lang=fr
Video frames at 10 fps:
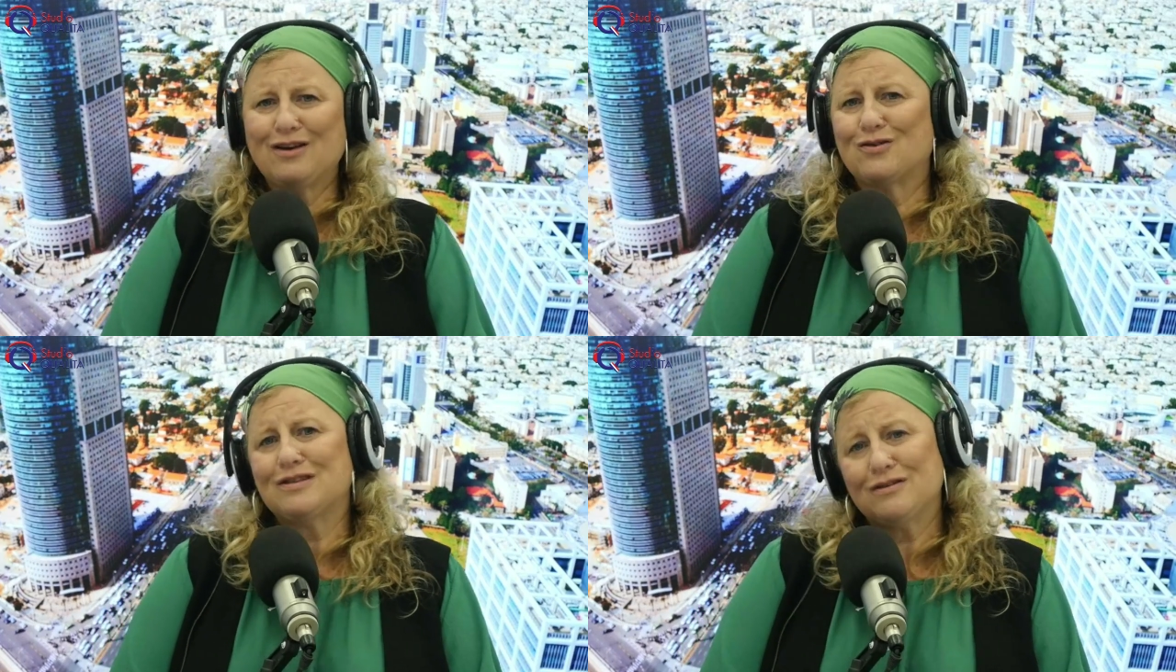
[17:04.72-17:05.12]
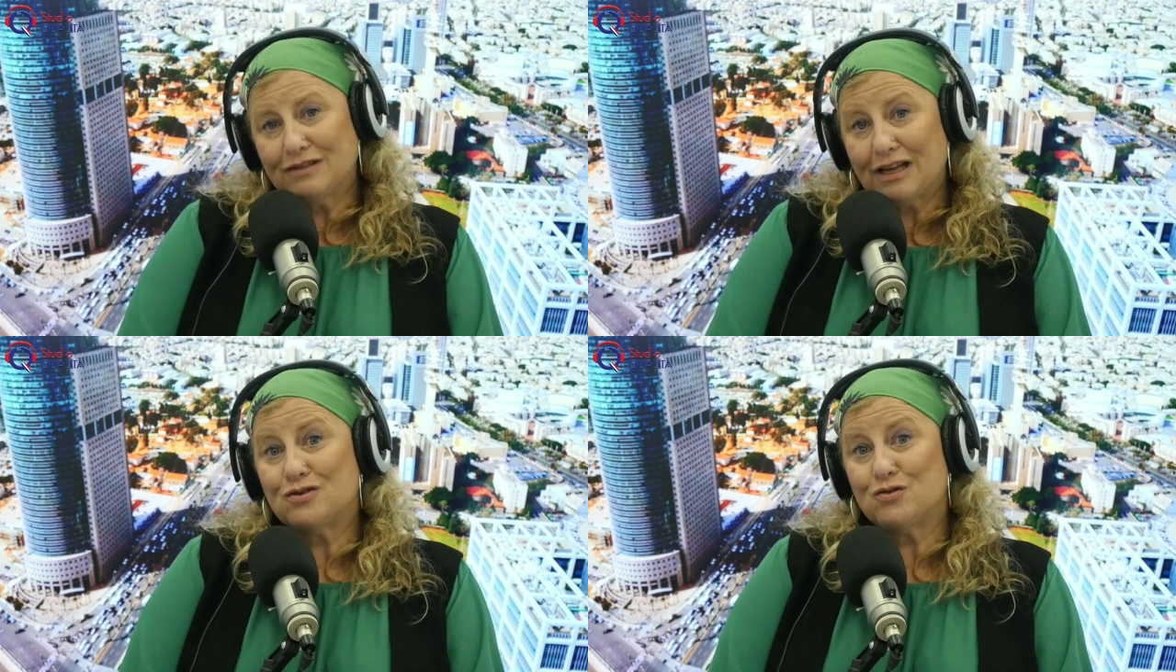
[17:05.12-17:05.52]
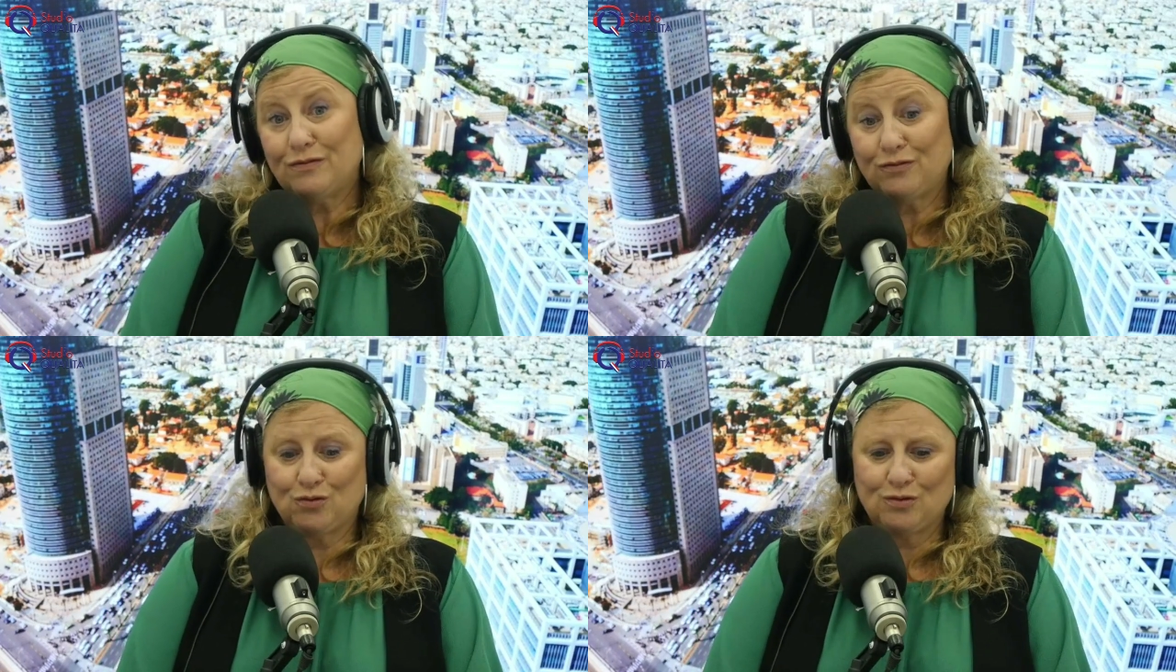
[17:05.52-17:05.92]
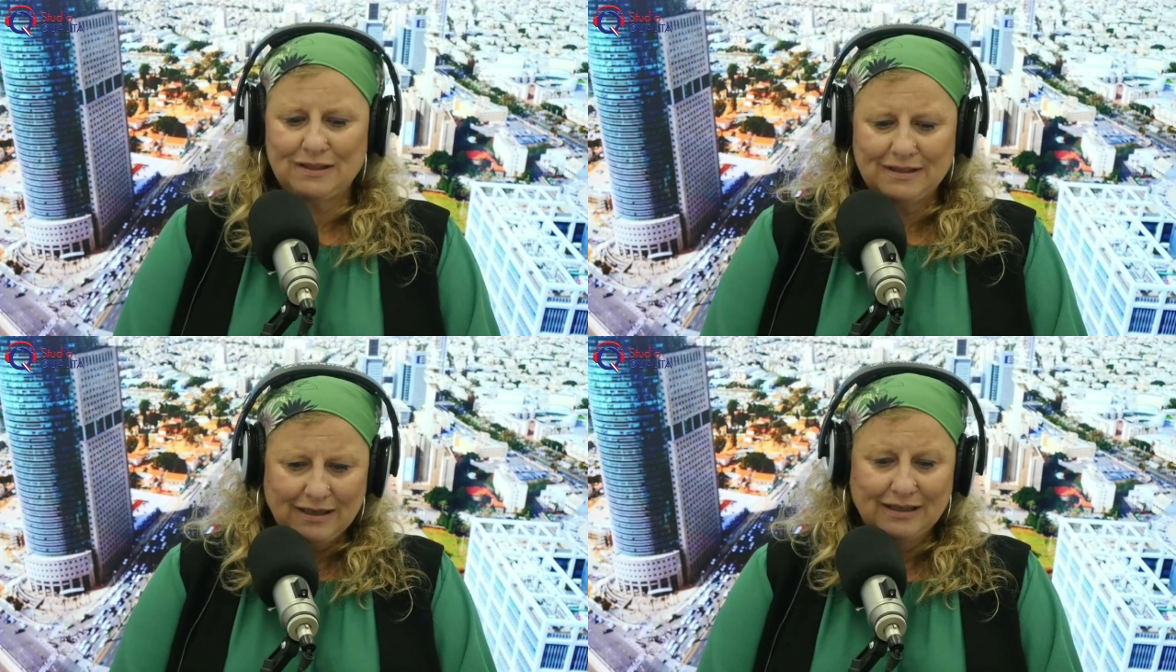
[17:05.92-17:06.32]
que si vous êtes juif
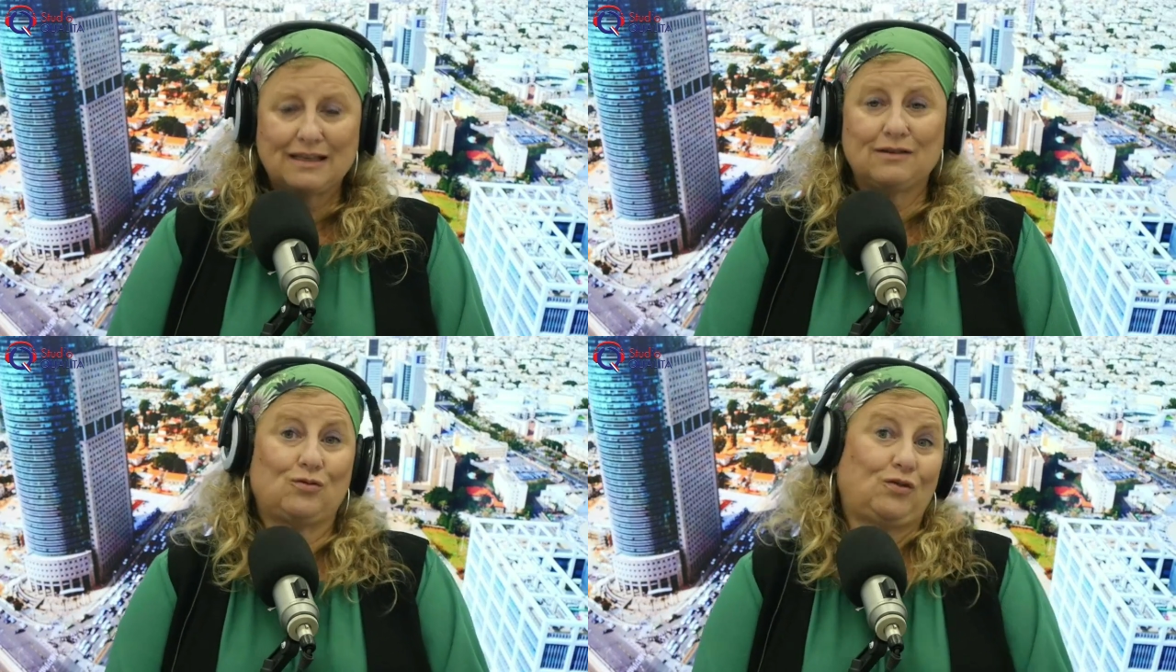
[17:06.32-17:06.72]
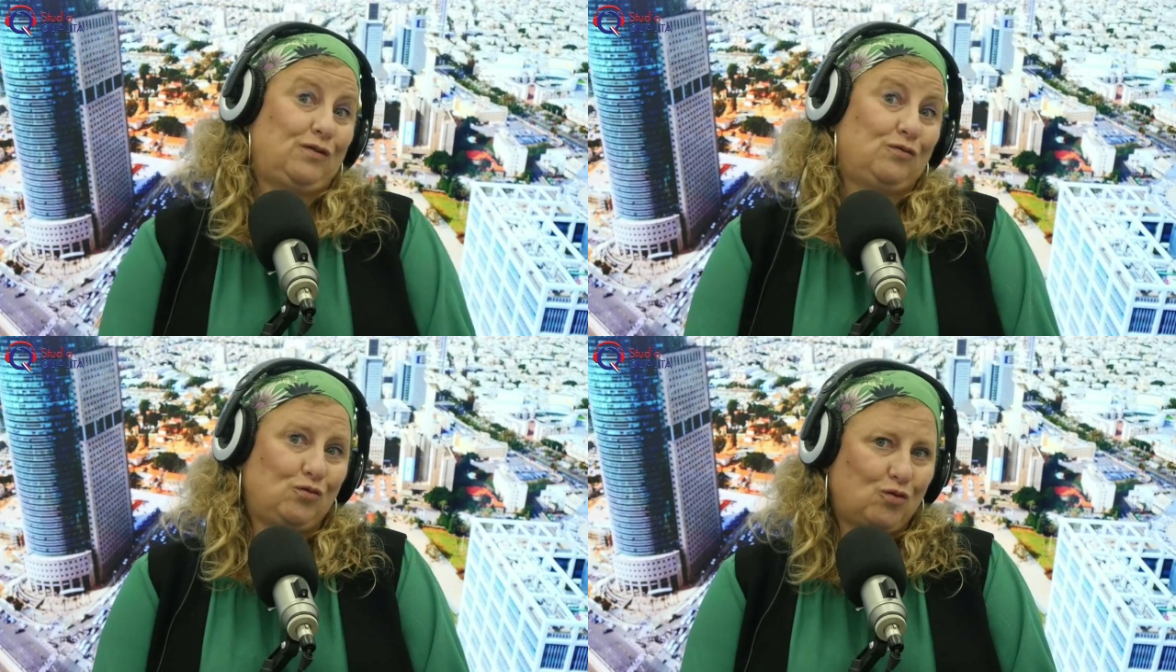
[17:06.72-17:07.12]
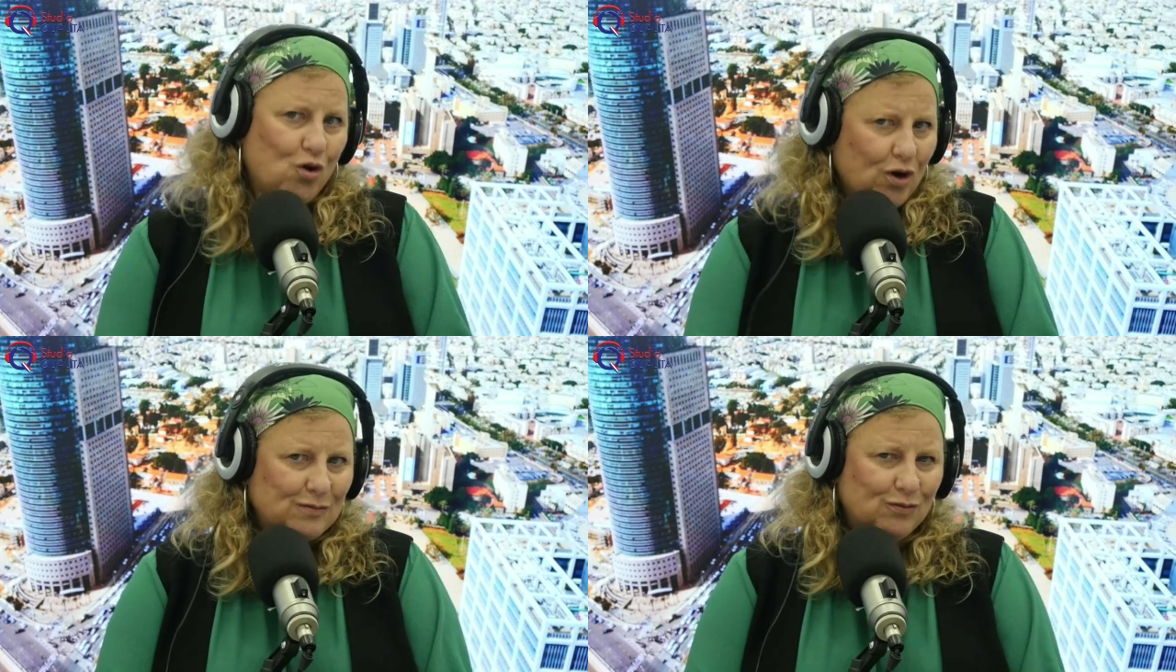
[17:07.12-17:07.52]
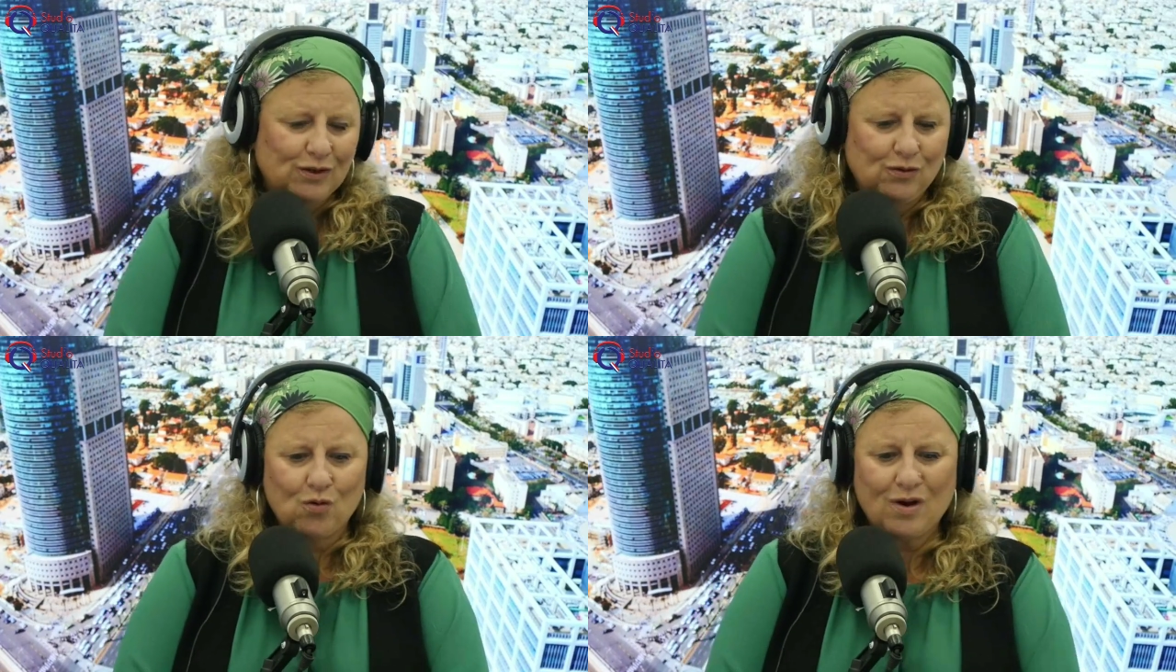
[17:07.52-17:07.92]
tunisien et que si vous
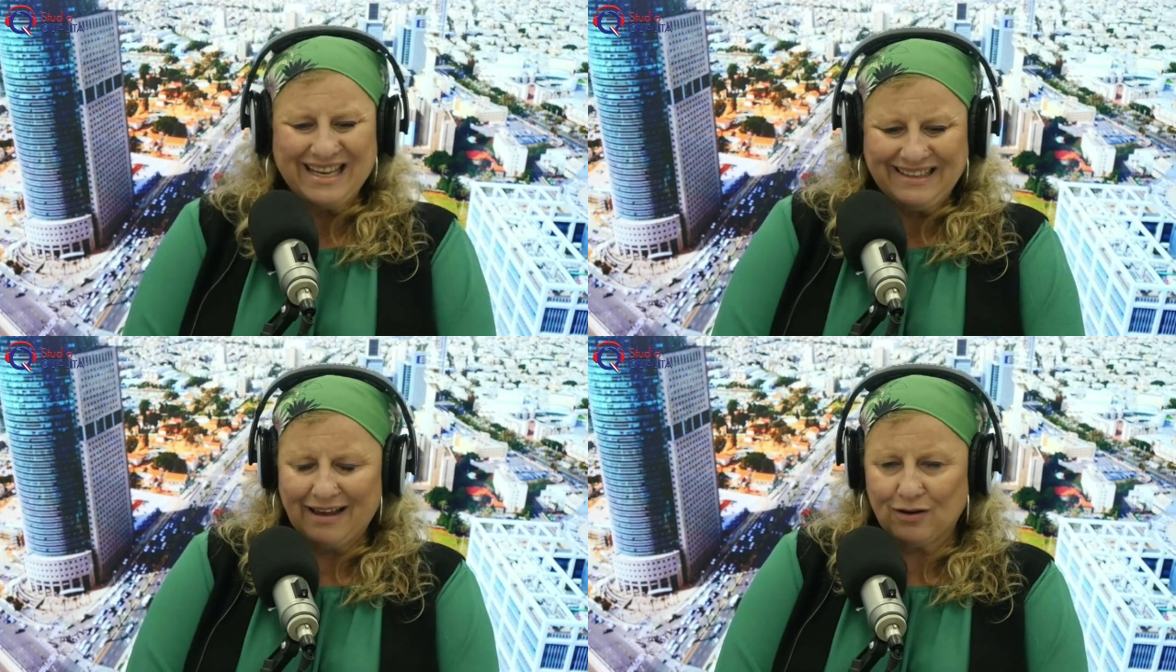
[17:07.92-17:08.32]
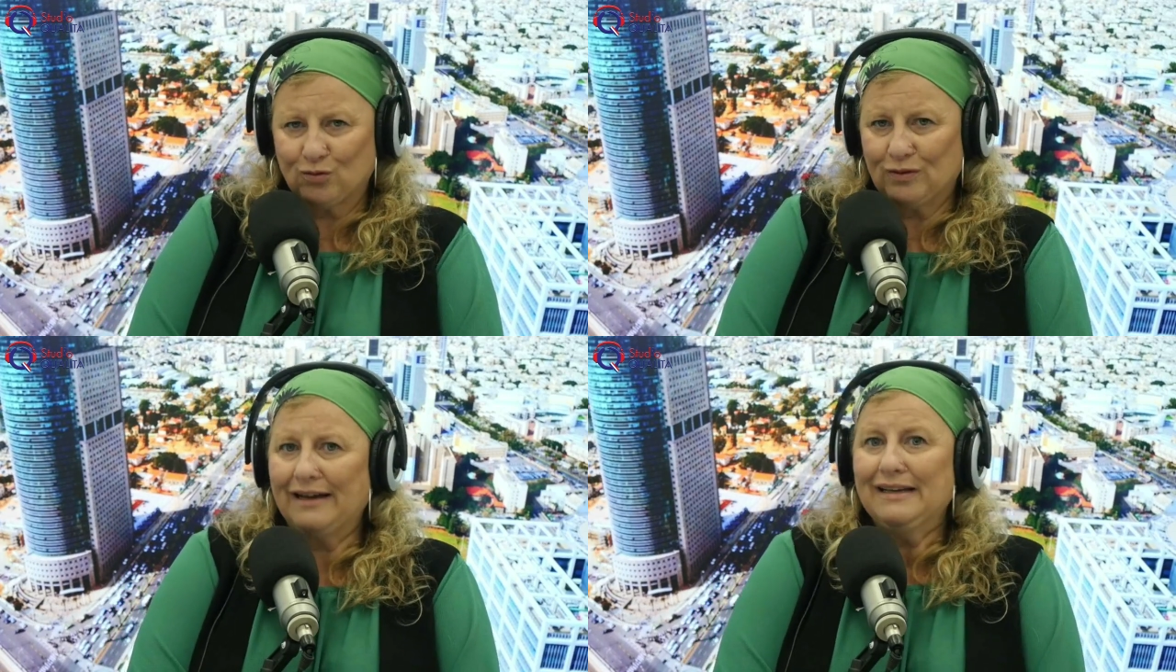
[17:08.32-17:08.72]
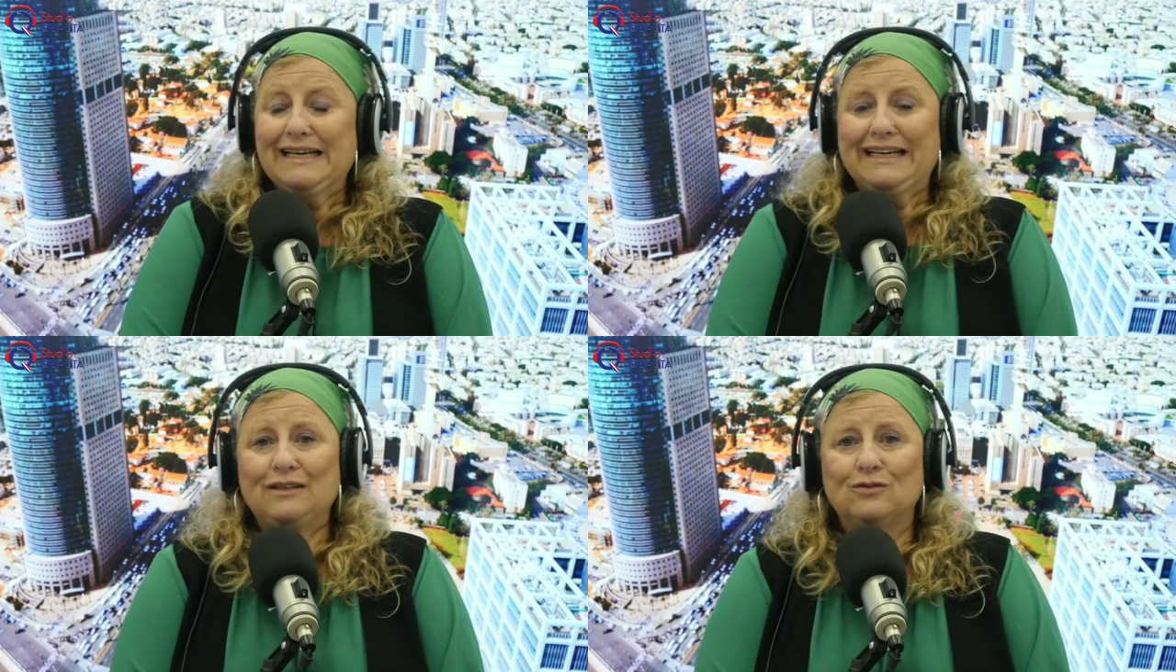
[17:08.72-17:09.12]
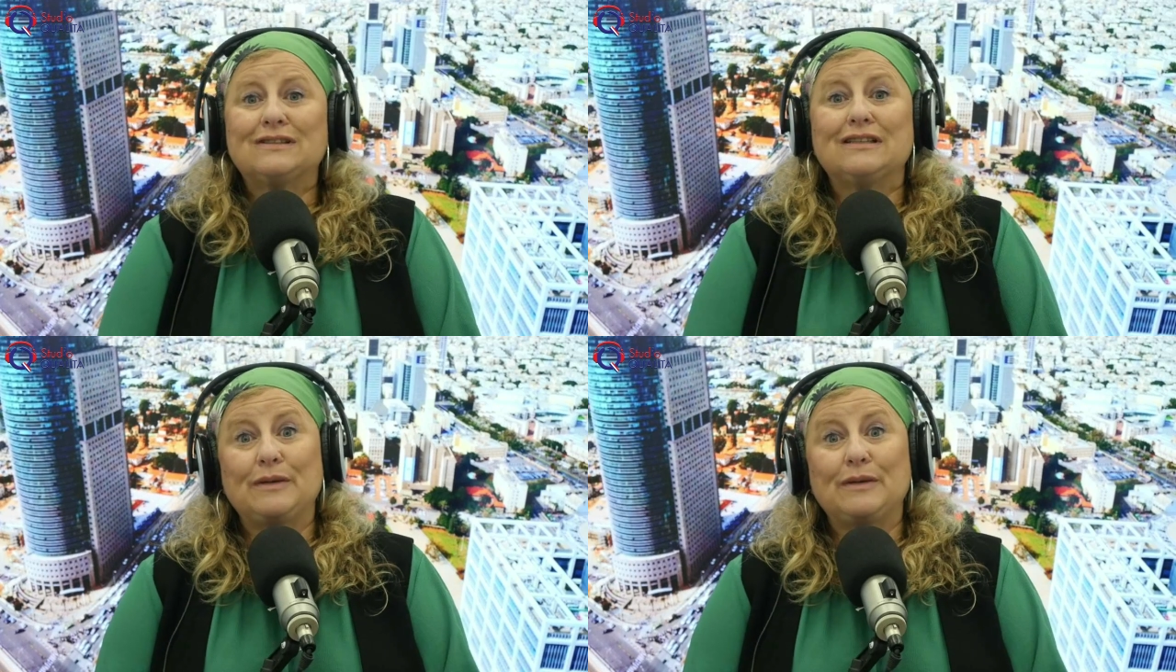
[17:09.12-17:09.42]
correspondez aux critères qu'on a énoncés,